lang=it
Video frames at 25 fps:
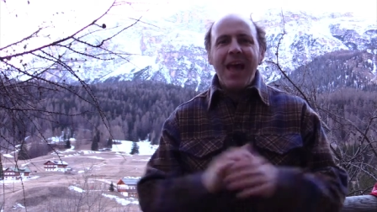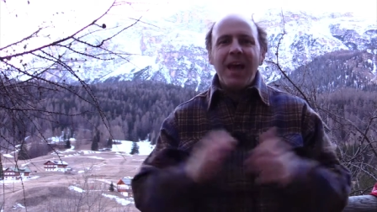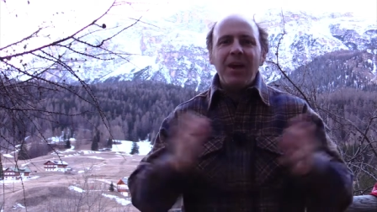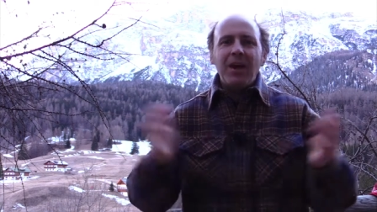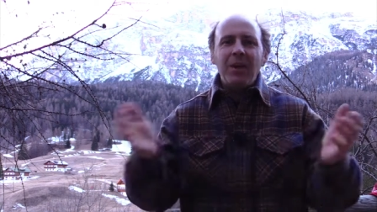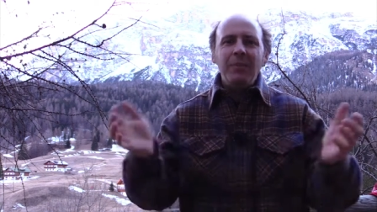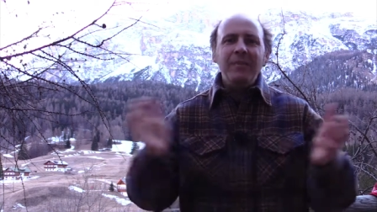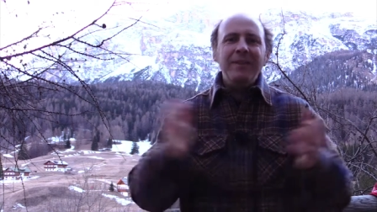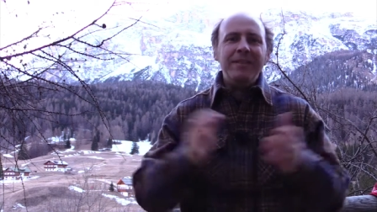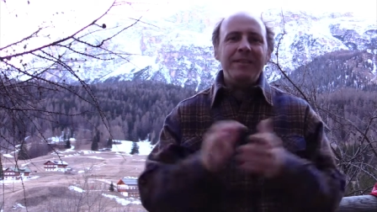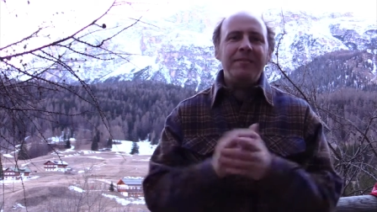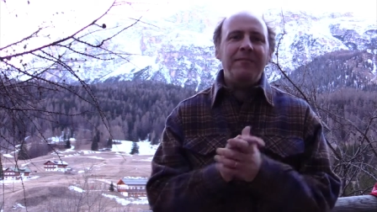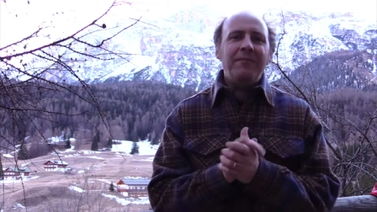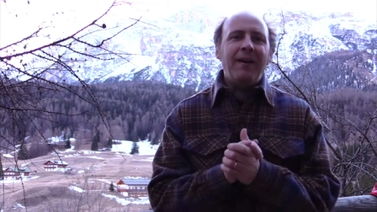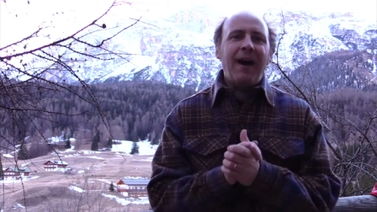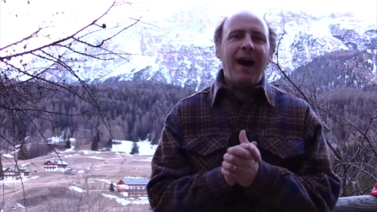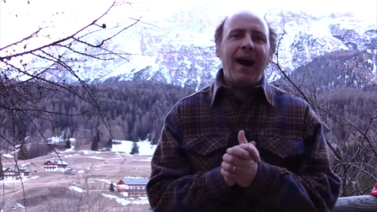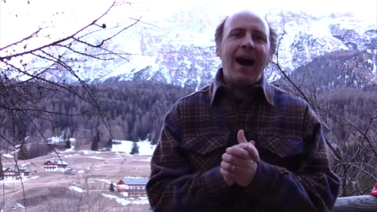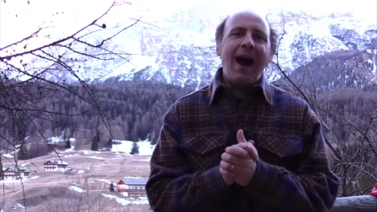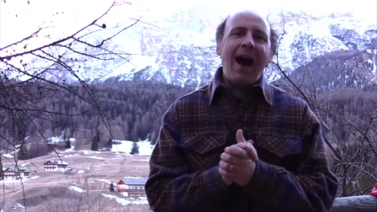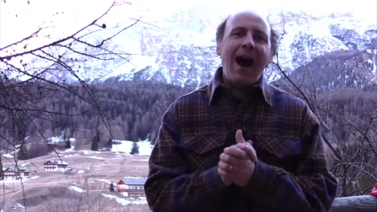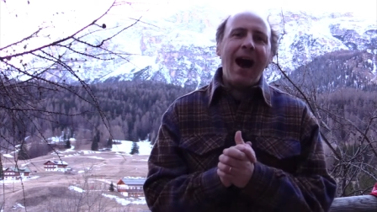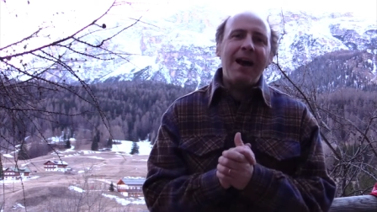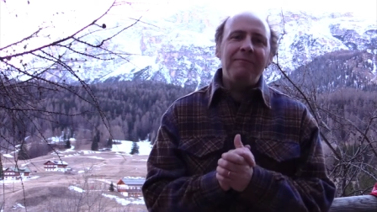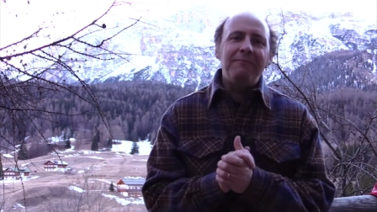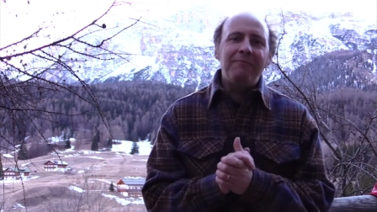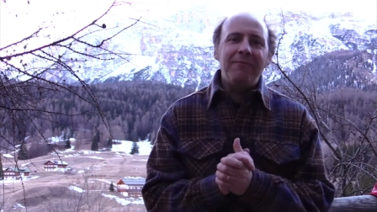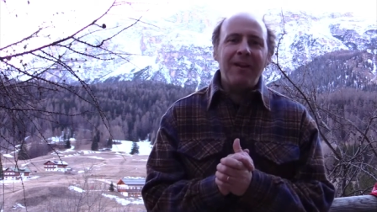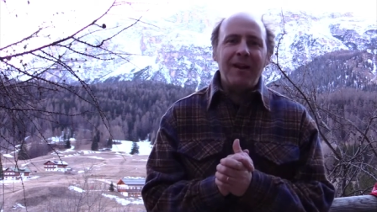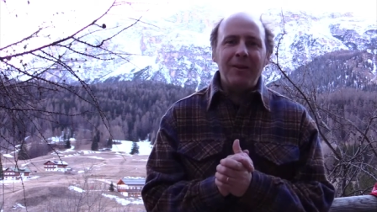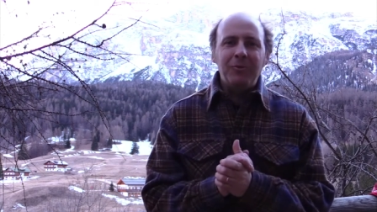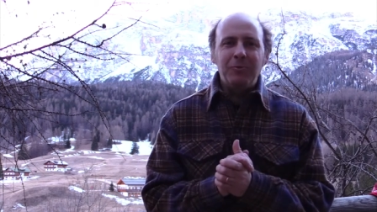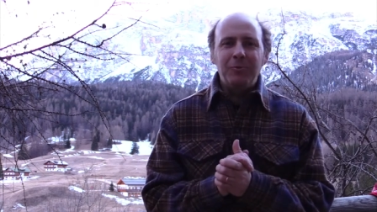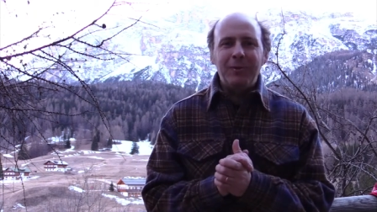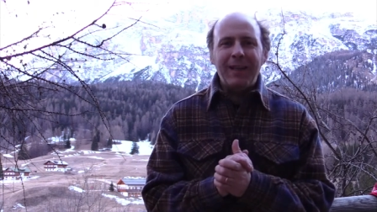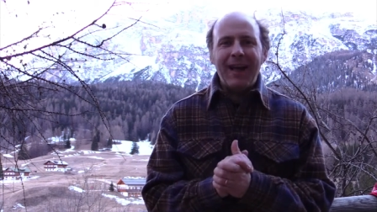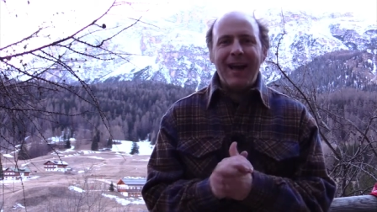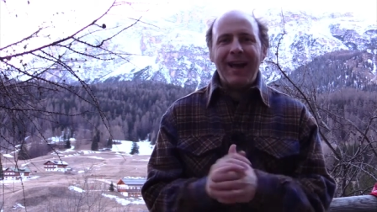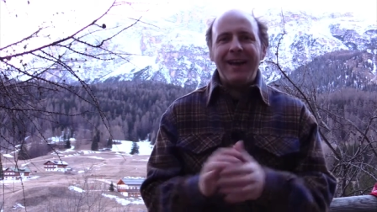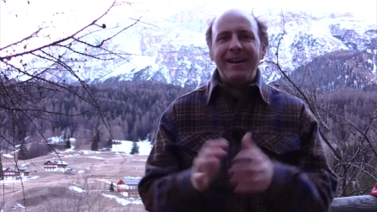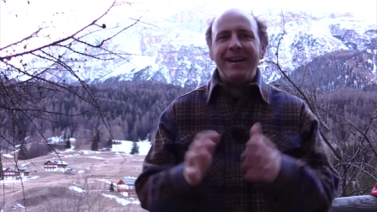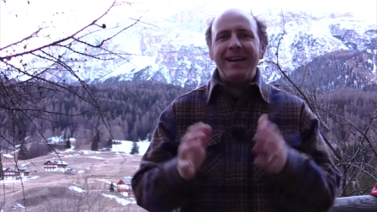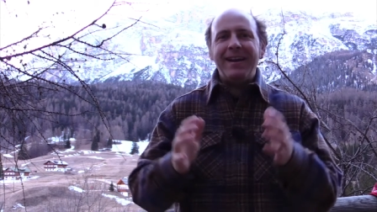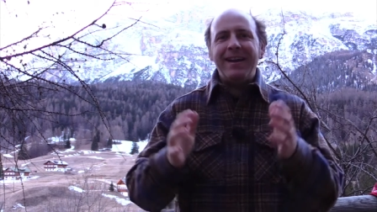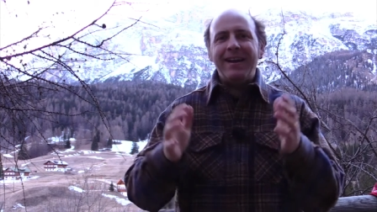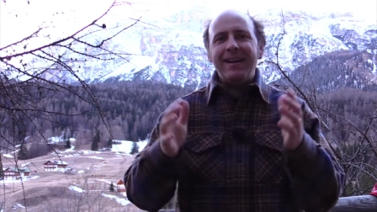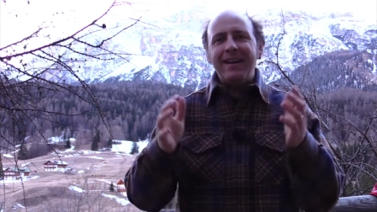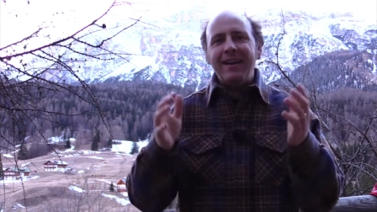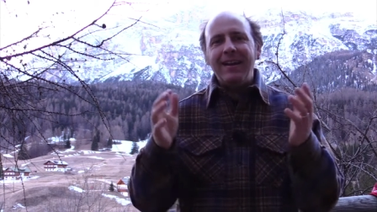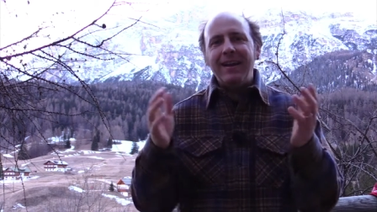come si fa a
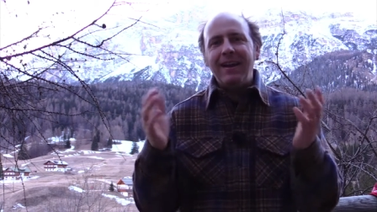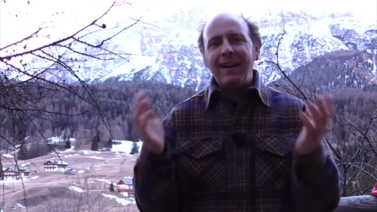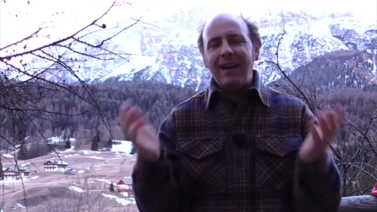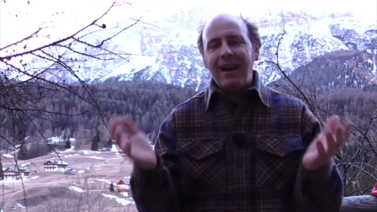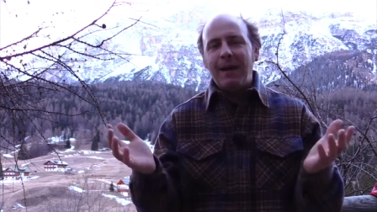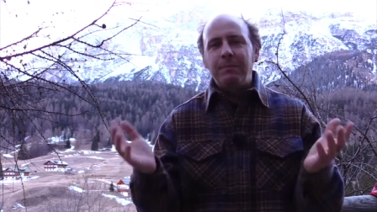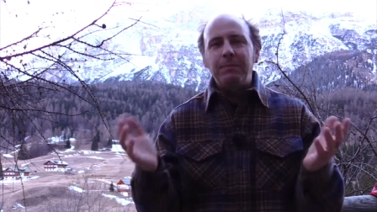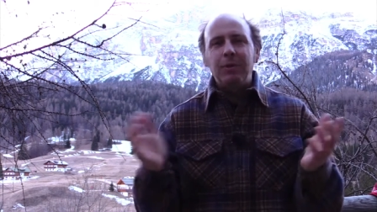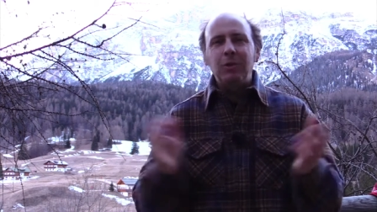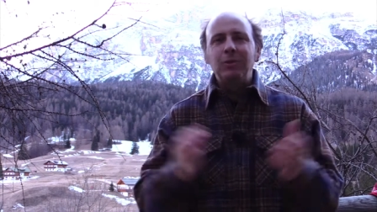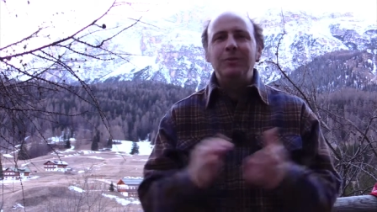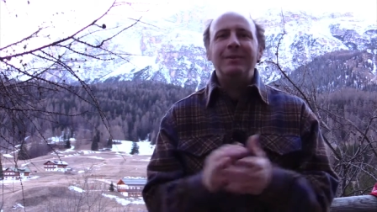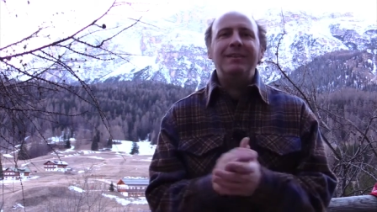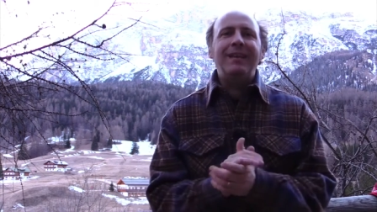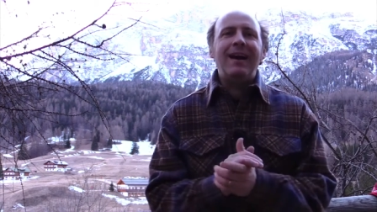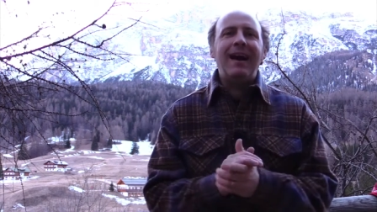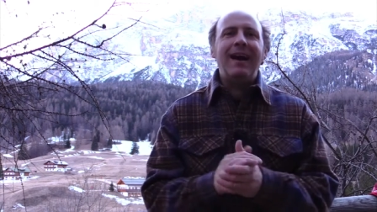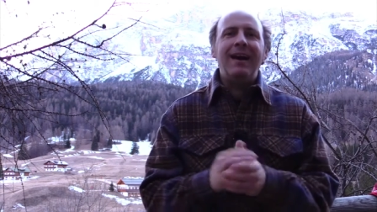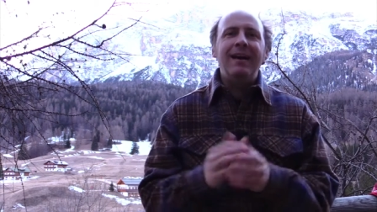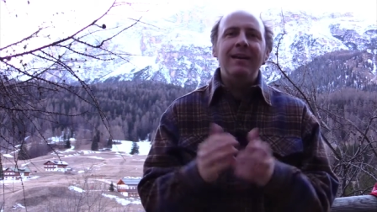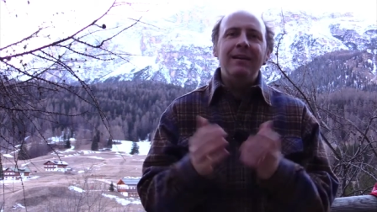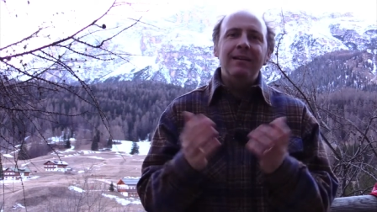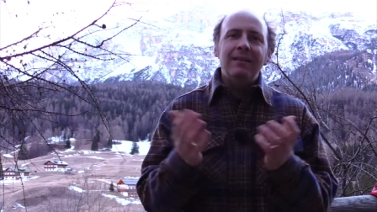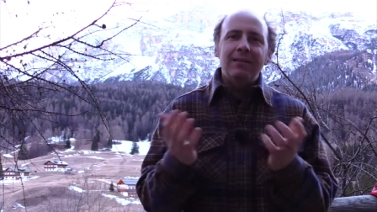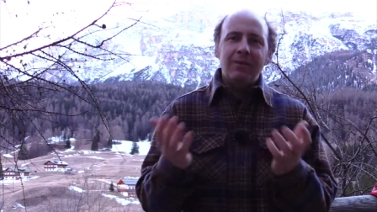valutare la bontà